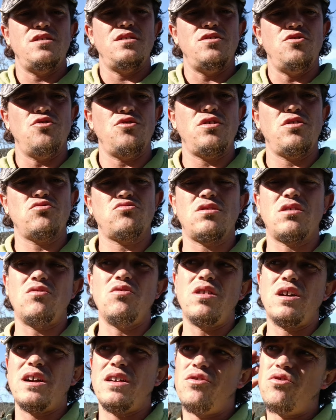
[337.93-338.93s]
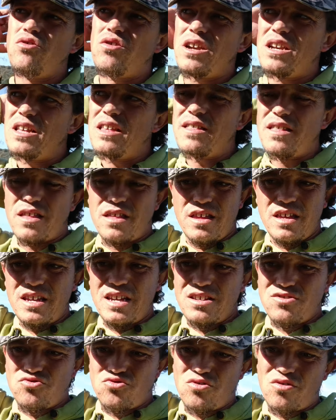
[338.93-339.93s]
Señores, otra cosa que eso quería decir,
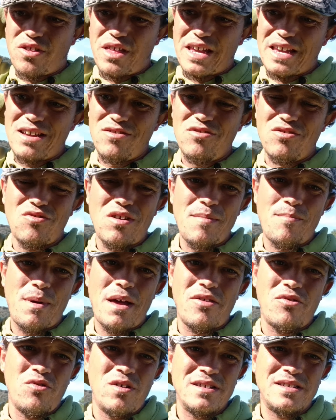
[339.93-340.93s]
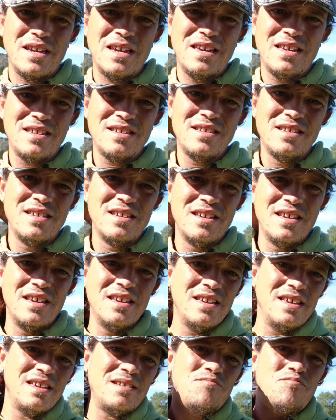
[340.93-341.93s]
que yo no sé qué es lo que pasó ayer.
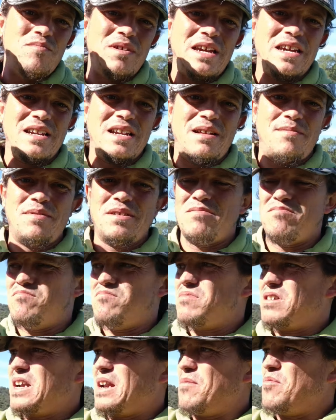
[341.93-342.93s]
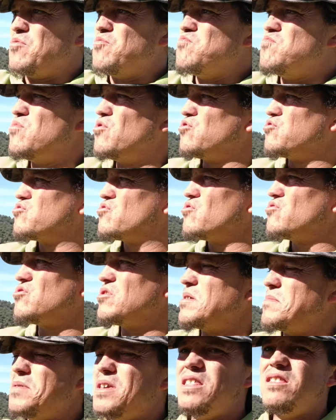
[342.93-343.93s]
Me grabé, un montón
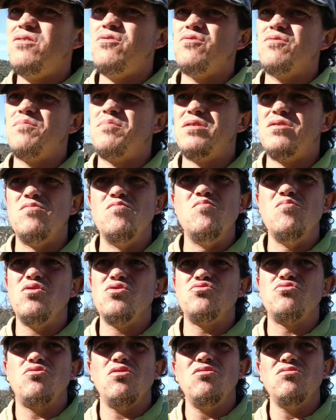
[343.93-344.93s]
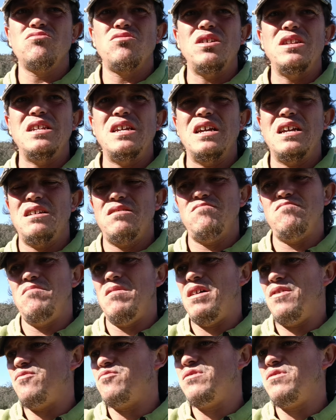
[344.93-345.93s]
de vídeos, pero un montón, tenía
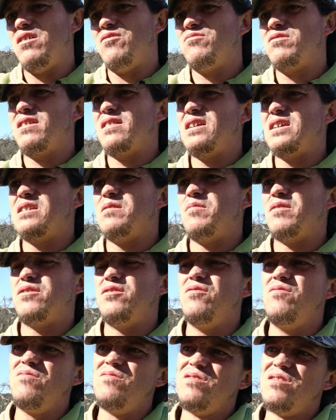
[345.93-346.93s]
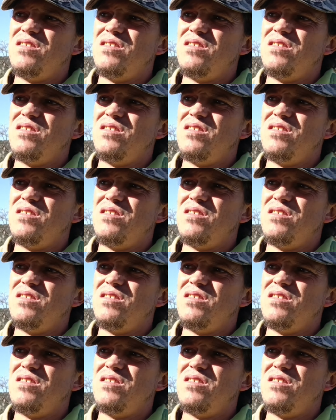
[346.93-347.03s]
más de una hora de grabación.